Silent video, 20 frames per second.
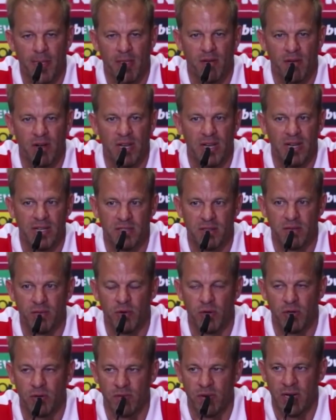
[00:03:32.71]
weil die letzten
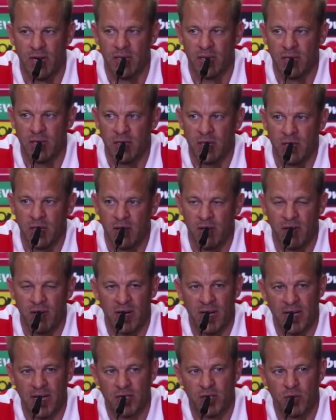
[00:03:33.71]
Wochen waren
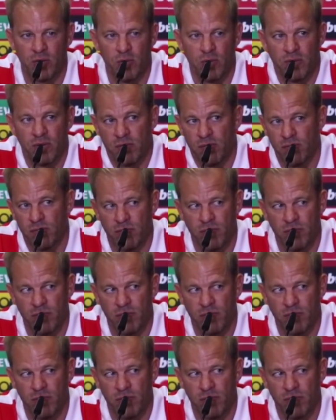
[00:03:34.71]
waren recht gut.